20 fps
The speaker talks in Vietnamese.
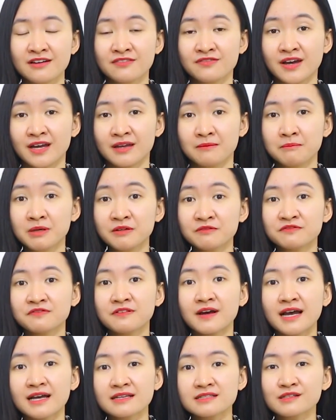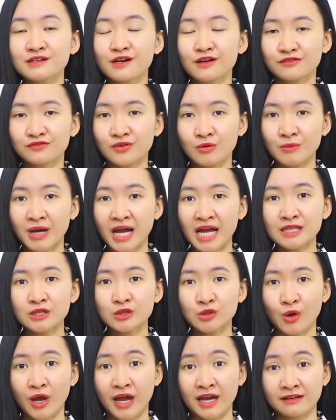phải bứt phá ra khỏi vòng an
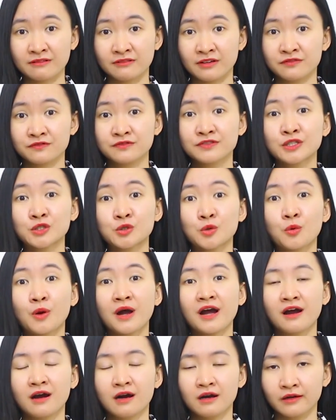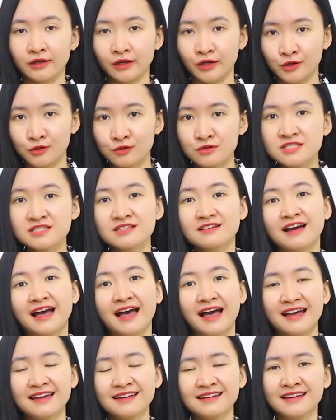toàn, phải vượt qua khỏi nỗi sợ
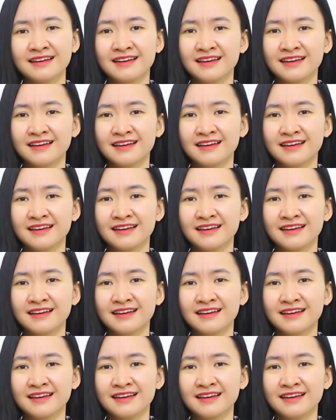hãi,